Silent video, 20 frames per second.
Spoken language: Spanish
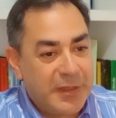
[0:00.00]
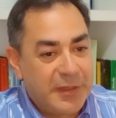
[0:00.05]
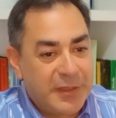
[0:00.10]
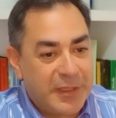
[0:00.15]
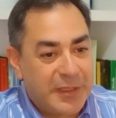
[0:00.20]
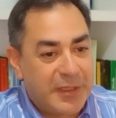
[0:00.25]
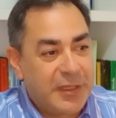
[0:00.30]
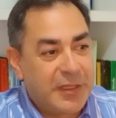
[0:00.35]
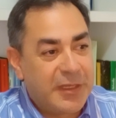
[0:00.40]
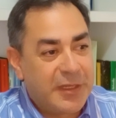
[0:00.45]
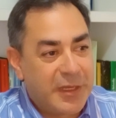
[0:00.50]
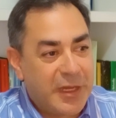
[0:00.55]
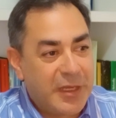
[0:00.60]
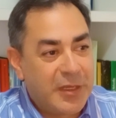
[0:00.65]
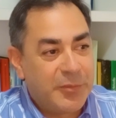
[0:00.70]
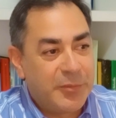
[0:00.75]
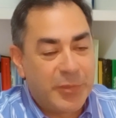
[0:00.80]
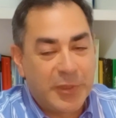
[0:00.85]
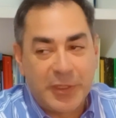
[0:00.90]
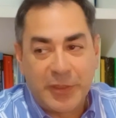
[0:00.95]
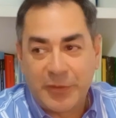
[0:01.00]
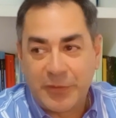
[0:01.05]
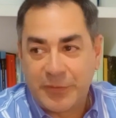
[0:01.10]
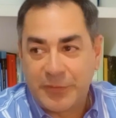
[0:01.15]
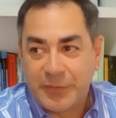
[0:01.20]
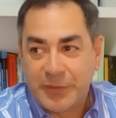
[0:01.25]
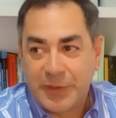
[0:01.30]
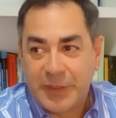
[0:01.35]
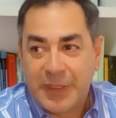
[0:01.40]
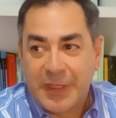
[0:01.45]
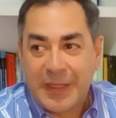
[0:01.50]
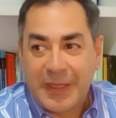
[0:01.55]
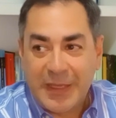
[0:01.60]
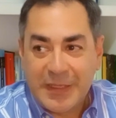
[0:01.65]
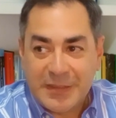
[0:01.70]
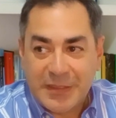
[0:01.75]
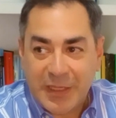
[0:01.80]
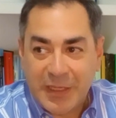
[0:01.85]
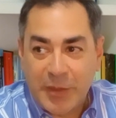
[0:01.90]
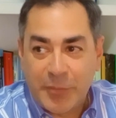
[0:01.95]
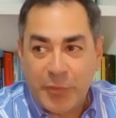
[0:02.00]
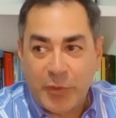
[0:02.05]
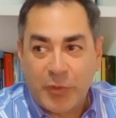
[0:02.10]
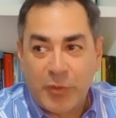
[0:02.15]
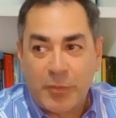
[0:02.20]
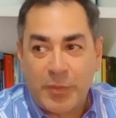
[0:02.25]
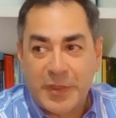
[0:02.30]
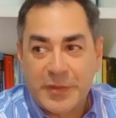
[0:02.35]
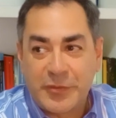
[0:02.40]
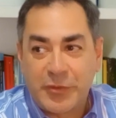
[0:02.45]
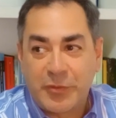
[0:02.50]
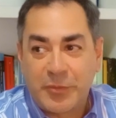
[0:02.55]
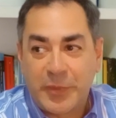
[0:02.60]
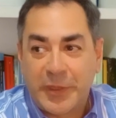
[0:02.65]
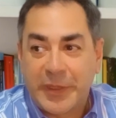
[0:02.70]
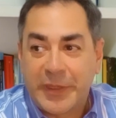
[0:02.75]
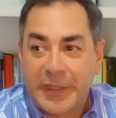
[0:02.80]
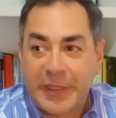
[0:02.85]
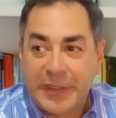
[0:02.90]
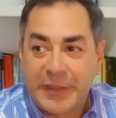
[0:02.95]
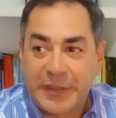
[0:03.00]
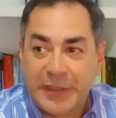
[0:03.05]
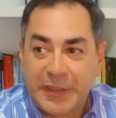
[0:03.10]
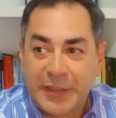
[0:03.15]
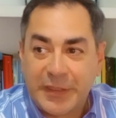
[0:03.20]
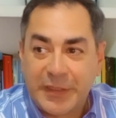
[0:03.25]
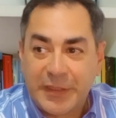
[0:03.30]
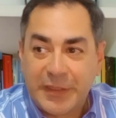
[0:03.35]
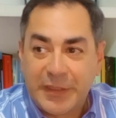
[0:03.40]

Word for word: de generar empleo. Esa es la preocupación más grande.